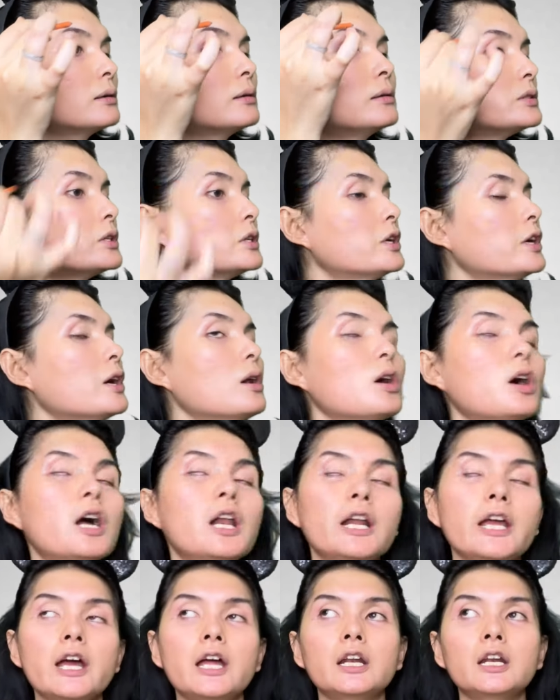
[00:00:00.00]
Jadi kalau
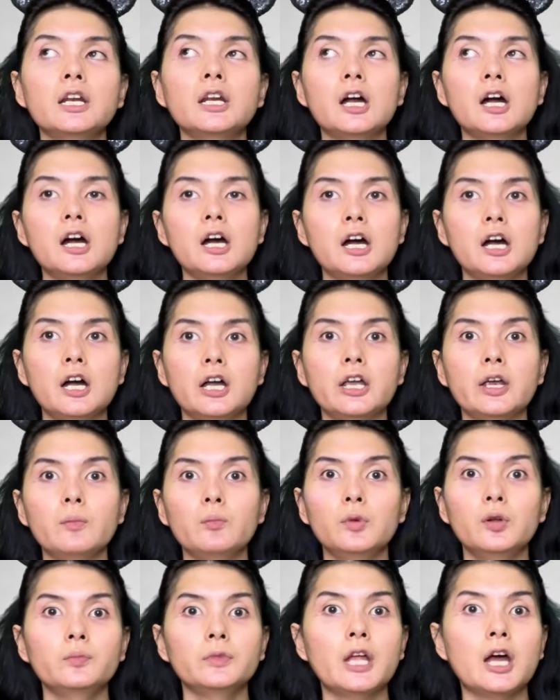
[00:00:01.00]
kalian uh, yang
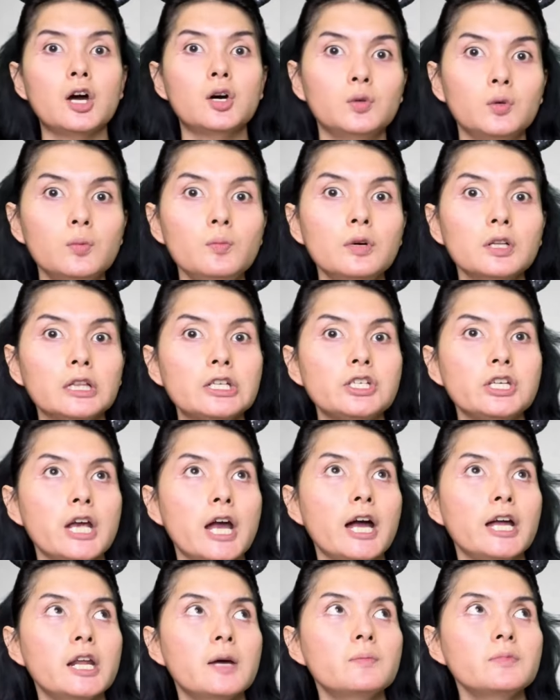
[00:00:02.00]
belum tahu, Matisha
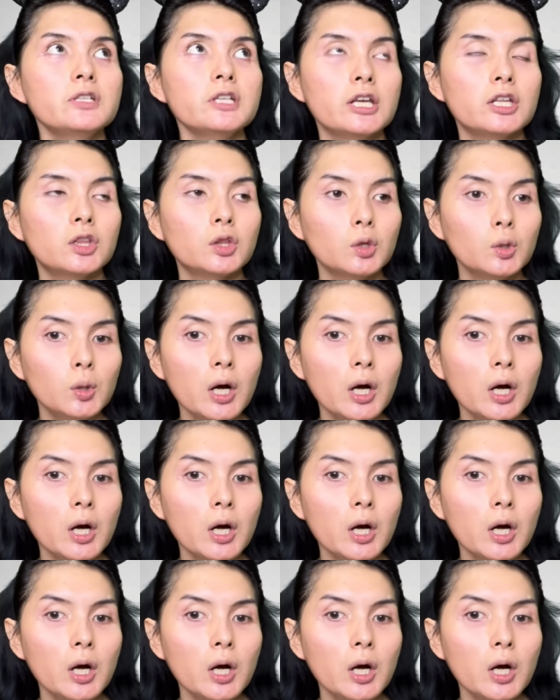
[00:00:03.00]
Adams itu